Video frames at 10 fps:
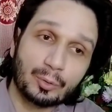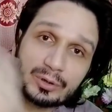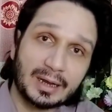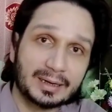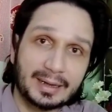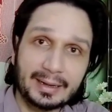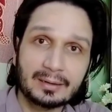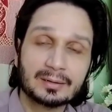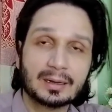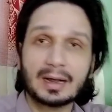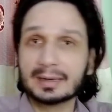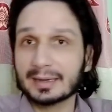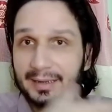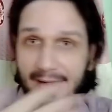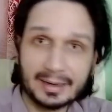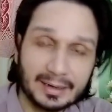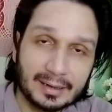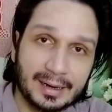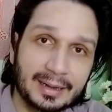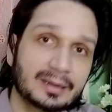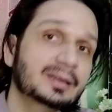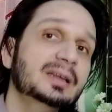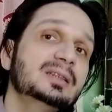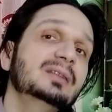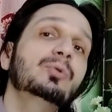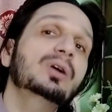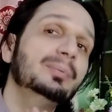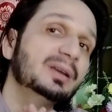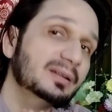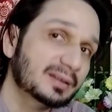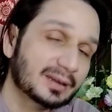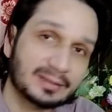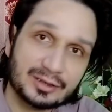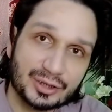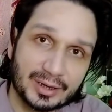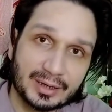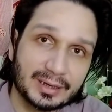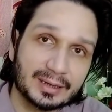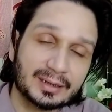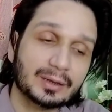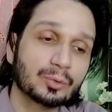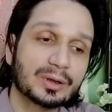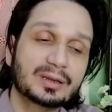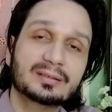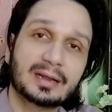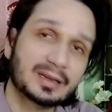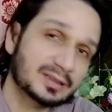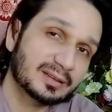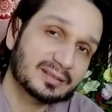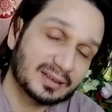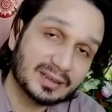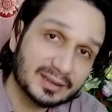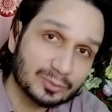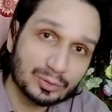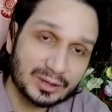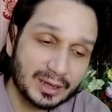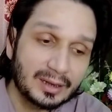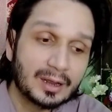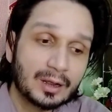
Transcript: उठाना है आगे क्या करना है ये चीज़ वो कभी किसी के साथ शेयर नहीं करते क्योंकि ये सारी चीज़ें सीक्रेट्स होती हैं